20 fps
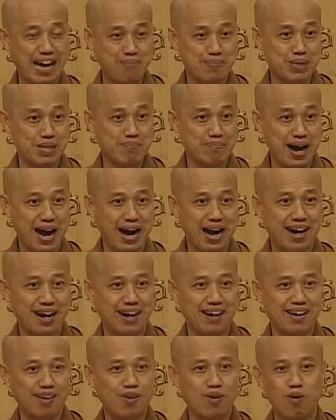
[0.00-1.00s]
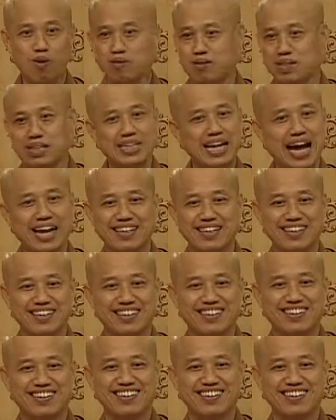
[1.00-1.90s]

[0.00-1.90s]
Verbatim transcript: 也不能骂，哦，更难了，